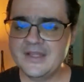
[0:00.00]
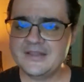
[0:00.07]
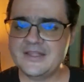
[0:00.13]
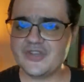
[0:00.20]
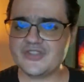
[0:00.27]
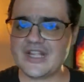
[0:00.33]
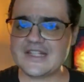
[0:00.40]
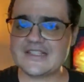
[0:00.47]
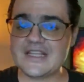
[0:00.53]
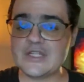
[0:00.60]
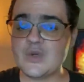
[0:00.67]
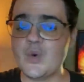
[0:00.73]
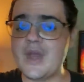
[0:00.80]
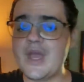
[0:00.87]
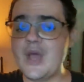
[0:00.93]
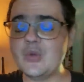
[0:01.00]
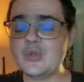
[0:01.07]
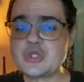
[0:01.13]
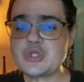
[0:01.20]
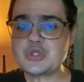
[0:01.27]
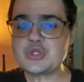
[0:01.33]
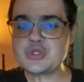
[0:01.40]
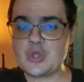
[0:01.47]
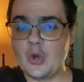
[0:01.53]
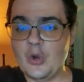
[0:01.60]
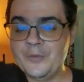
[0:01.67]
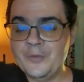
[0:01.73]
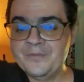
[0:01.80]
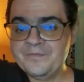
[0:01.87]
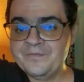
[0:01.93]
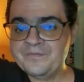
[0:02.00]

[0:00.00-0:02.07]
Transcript: Deus está dizendo, eu sou.